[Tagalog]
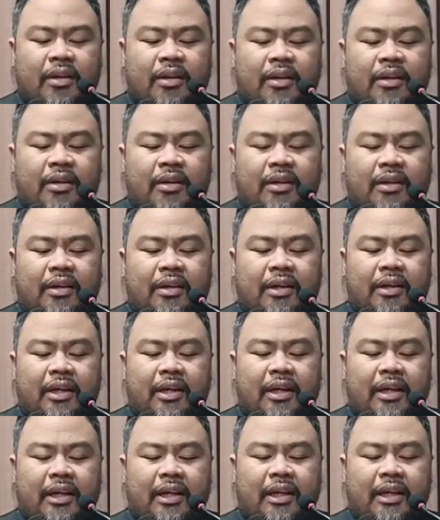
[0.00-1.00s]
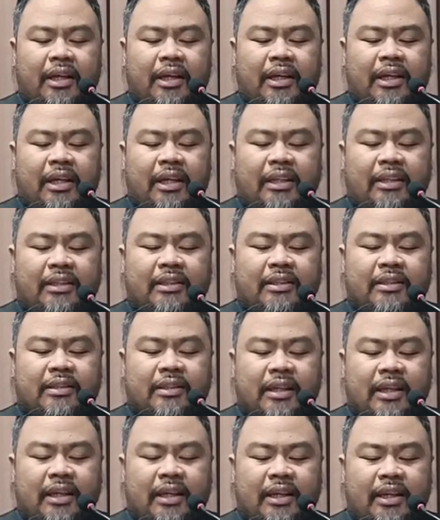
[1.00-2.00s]
It's in
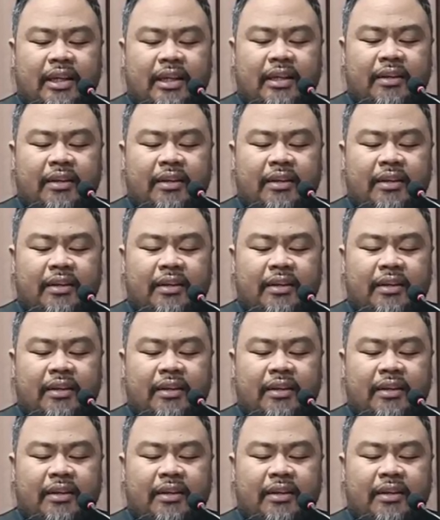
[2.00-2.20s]
uh,